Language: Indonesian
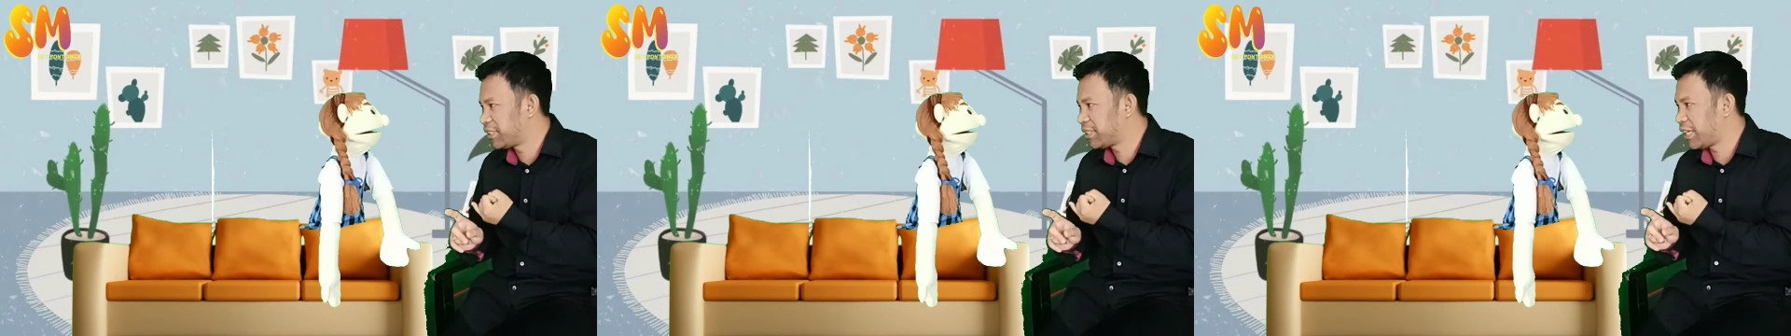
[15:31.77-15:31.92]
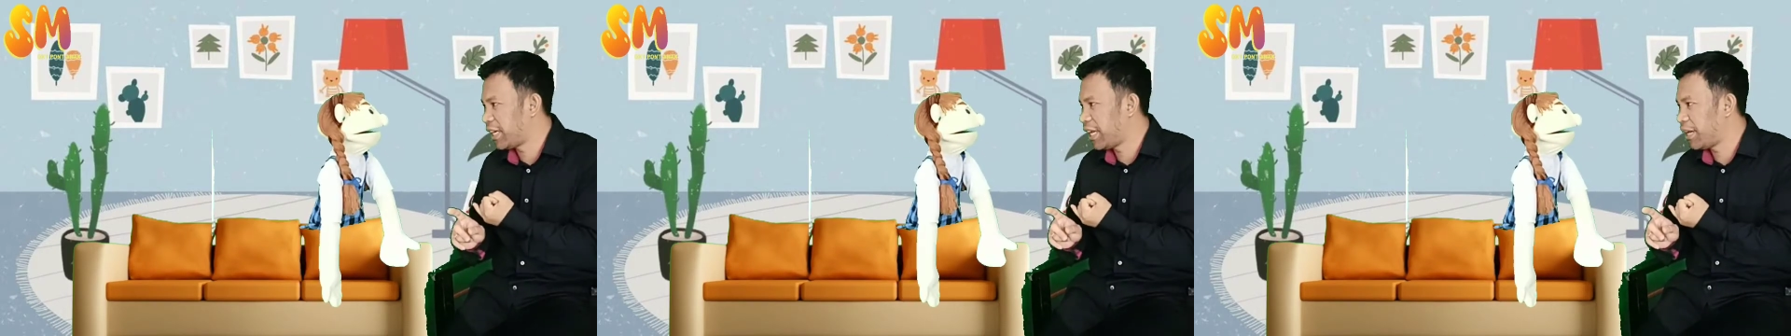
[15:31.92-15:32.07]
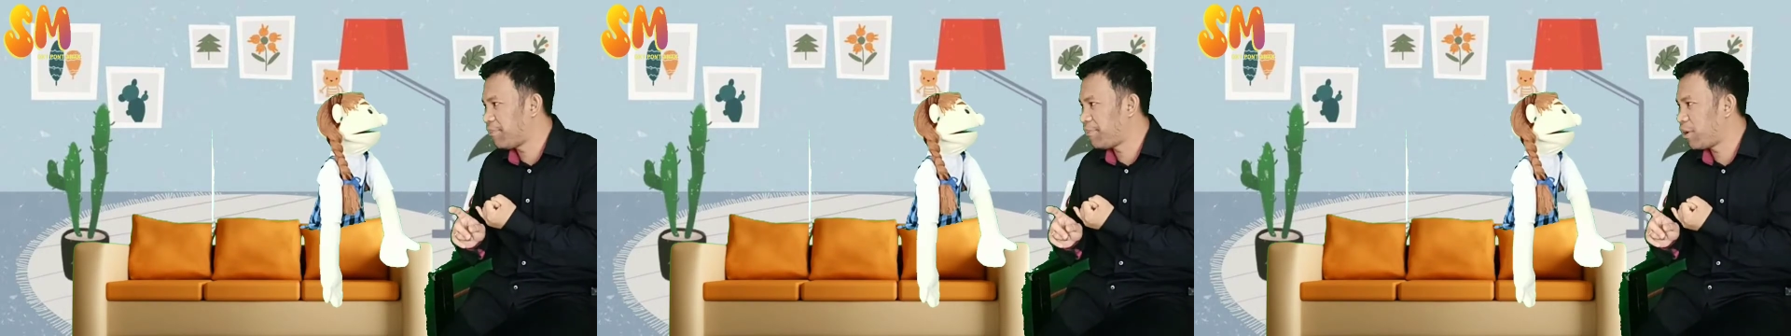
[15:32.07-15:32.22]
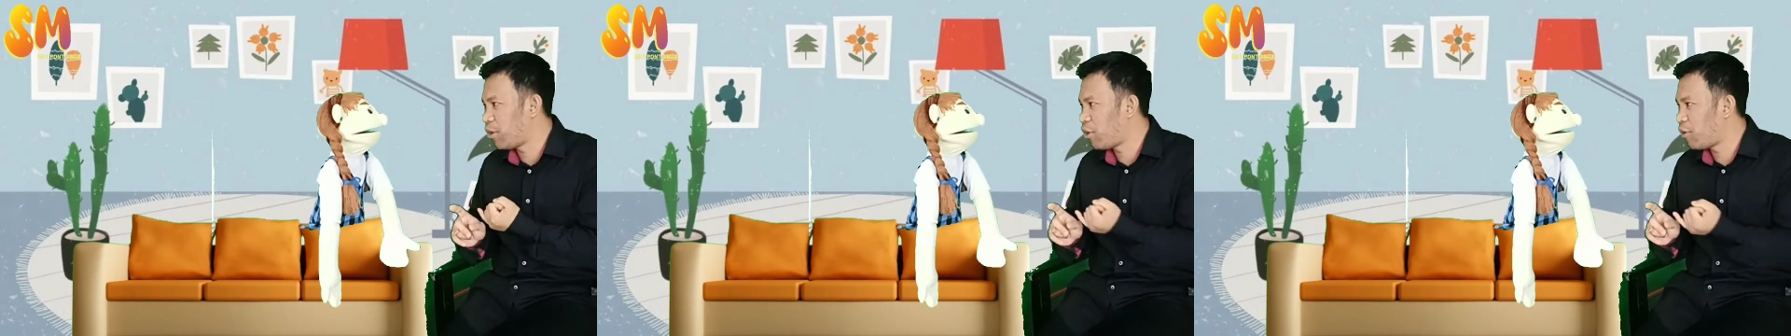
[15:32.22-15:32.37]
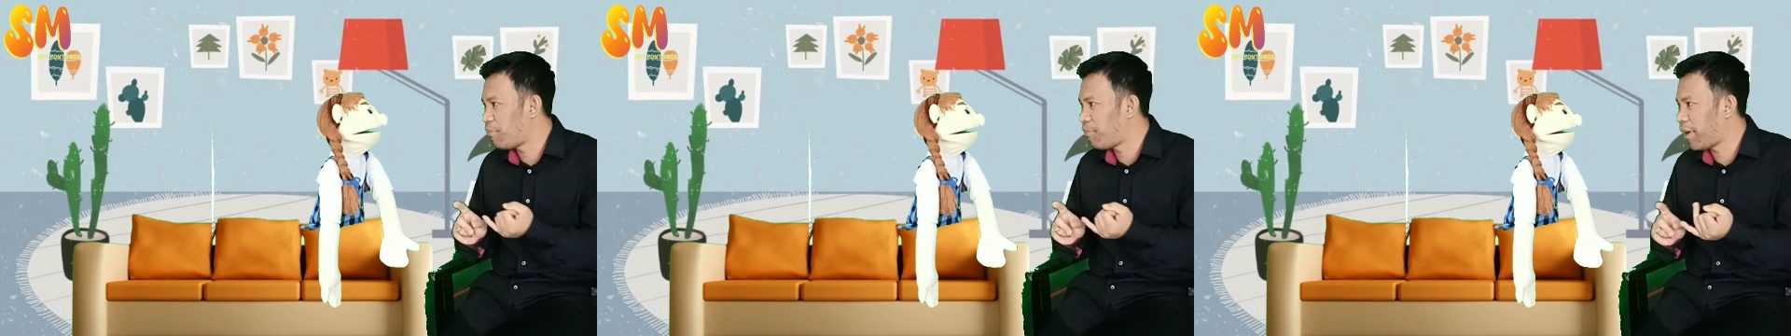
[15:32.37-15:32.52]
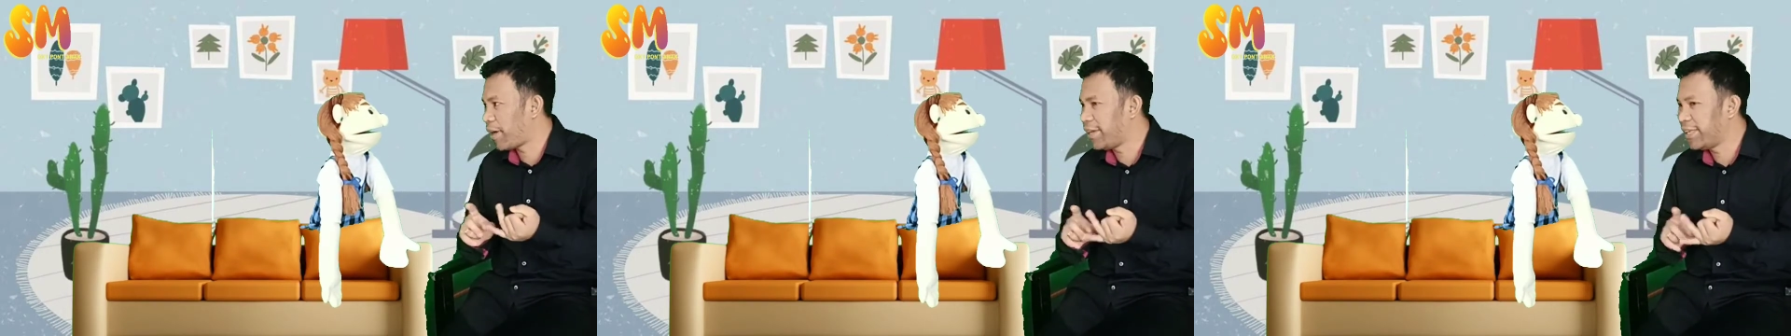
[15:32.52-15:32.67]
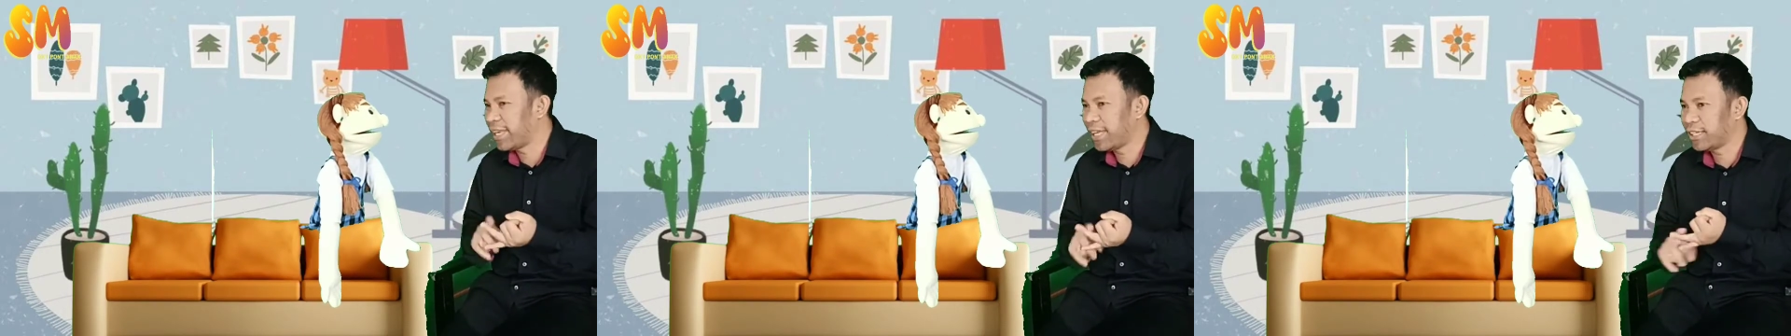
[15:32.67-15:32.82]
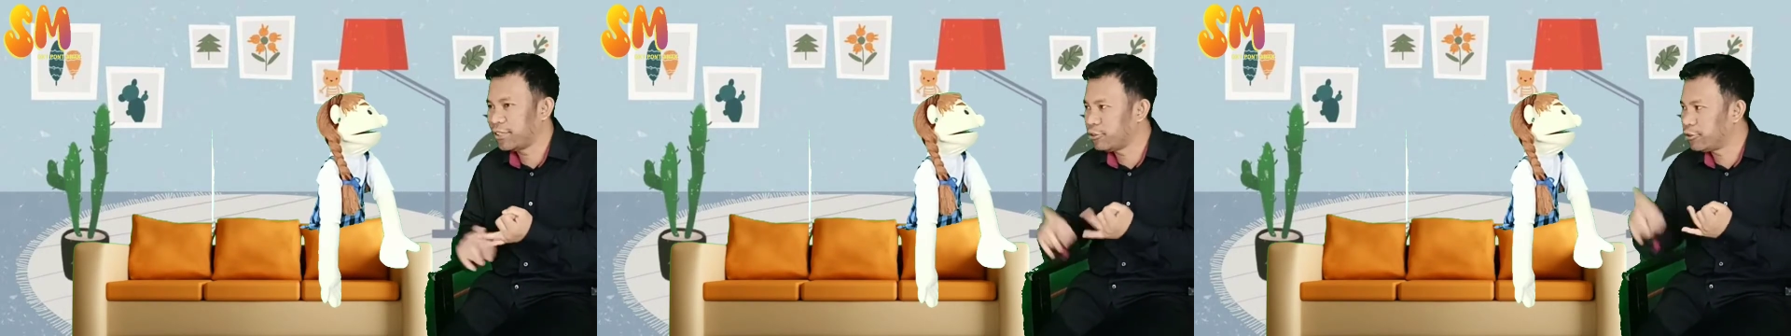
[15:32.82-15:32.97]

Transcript: saya bawa mainan,